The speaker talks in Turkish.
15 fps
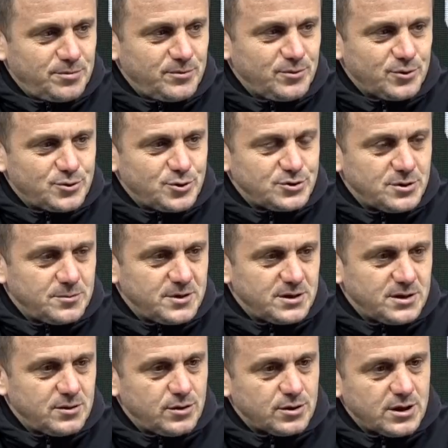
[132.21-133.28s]
Onu
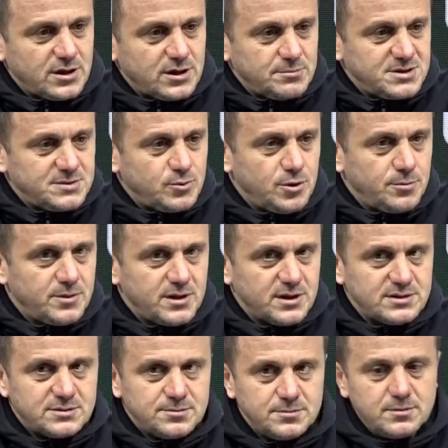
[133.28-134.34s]
çözemedik. Oradan yediğimiz bir gol
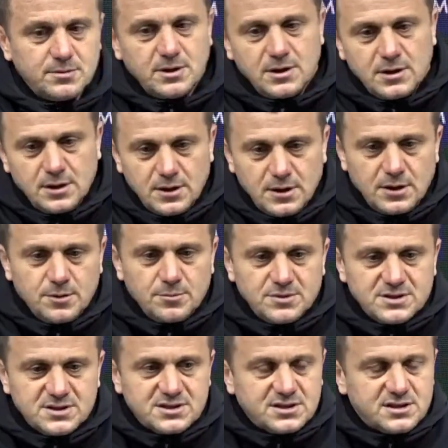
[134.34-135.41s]
biraz
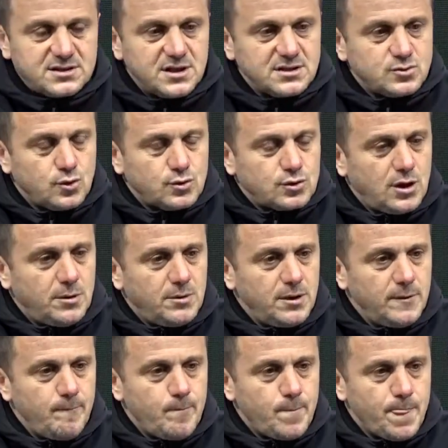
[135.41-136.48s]
bizi sıkıntıya soktu ama
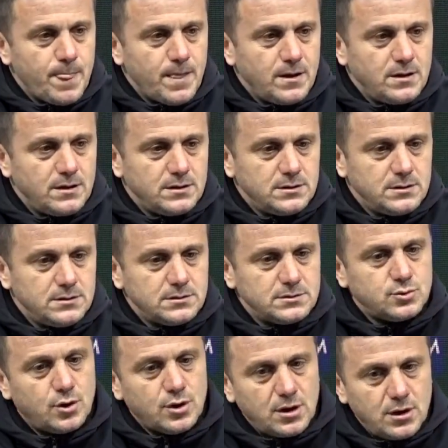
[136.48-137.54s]
e,
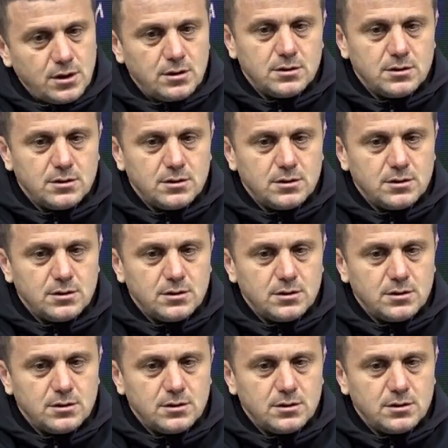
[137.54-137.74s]
sonra